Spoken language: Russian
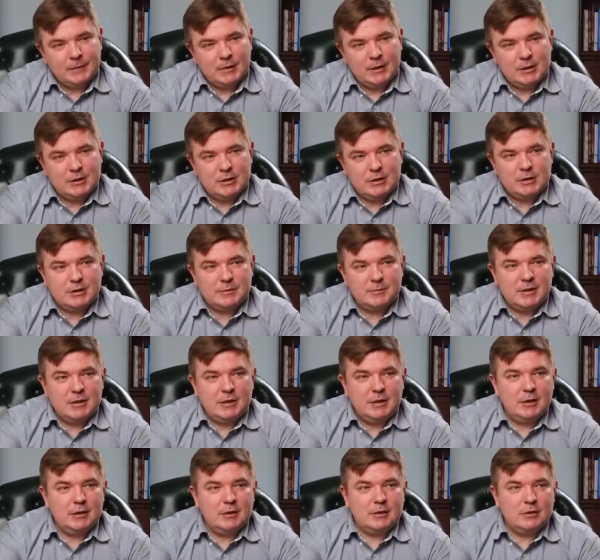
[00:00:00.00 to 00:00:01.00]
Начали
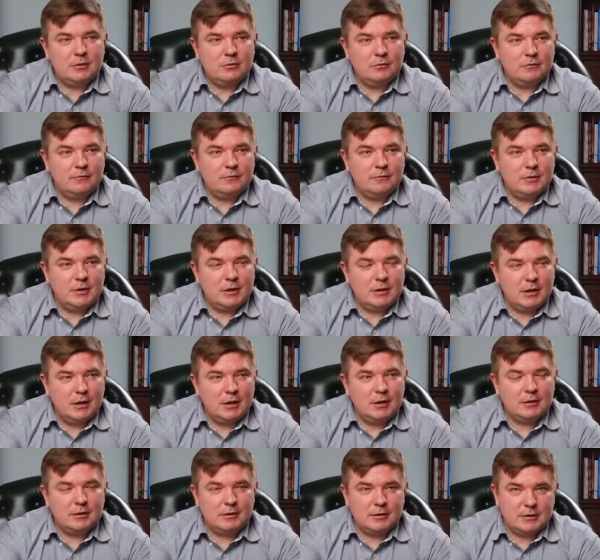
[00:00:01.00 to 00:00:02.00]
смотреть, и тут
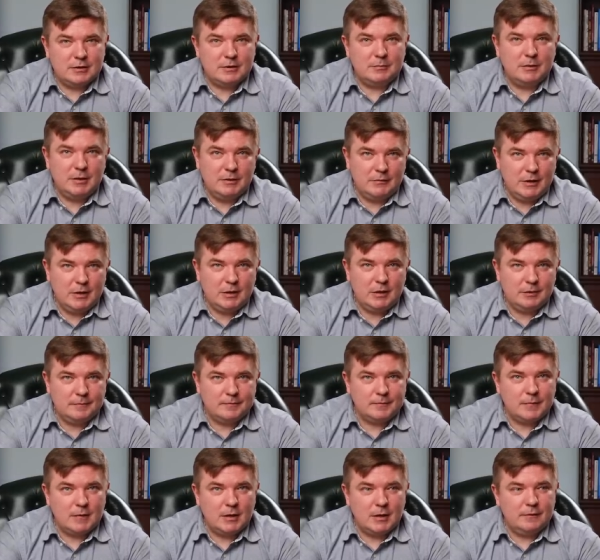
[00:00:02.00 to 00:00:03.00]
вылетает из
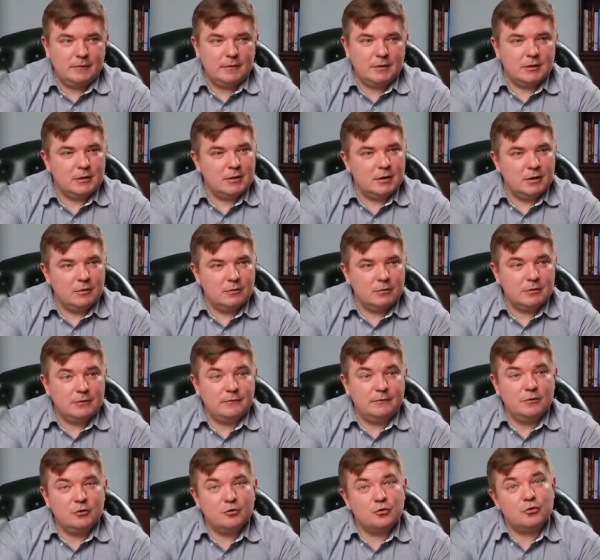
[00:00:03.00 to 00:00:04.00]
объявлений на Авито, да, то
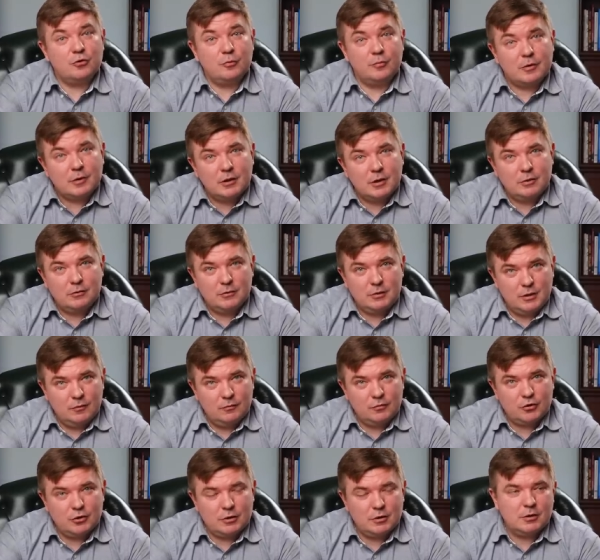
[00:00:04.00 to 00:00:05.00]
есть вижу, что продает
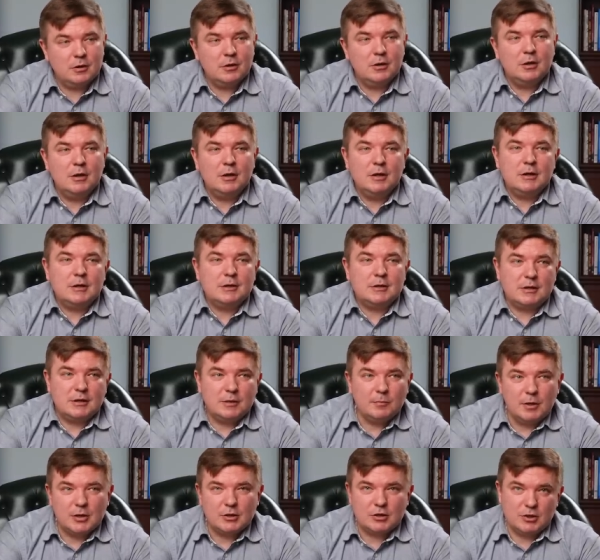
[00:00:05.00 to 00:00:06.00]
девушка с
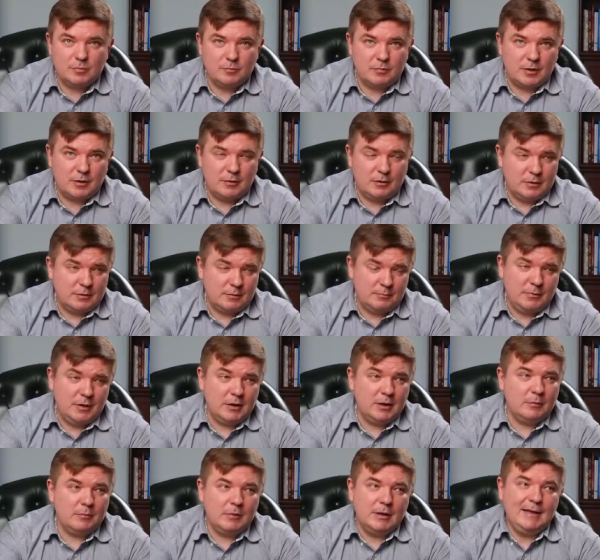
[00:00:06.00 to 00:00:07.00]
небольшим
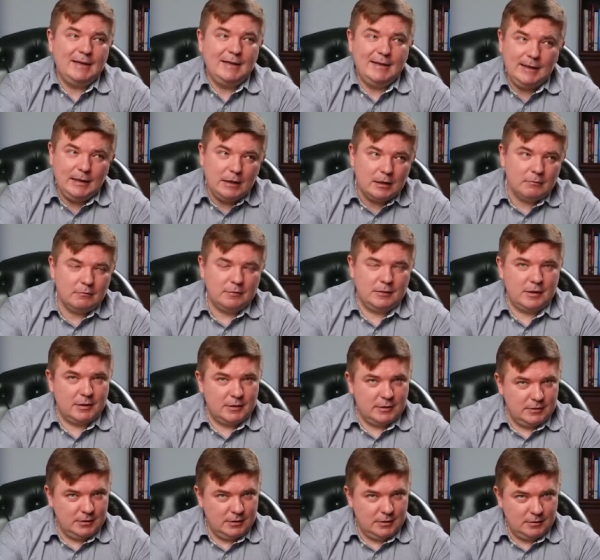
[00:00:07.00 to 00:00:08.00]
пробегом и
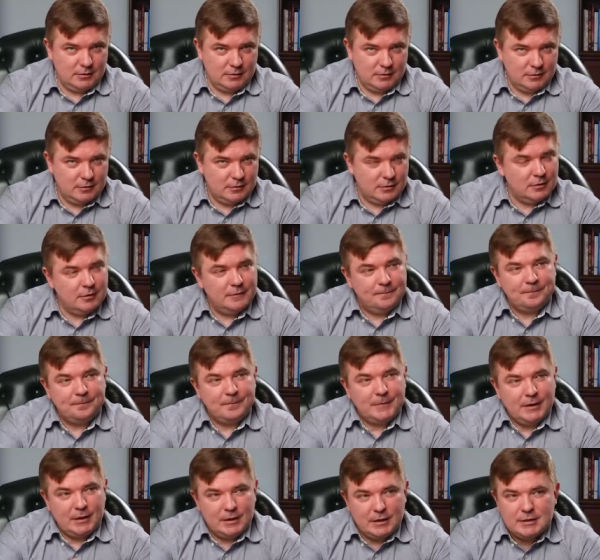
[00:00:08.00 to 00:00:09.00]
квадроцикл,
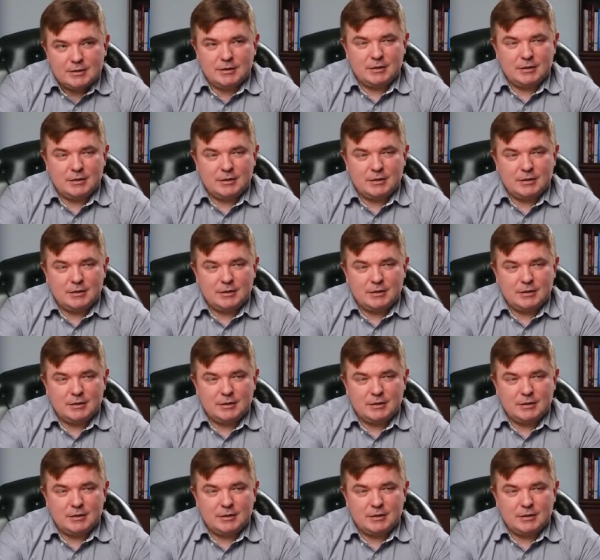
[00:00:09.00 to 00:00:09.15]
и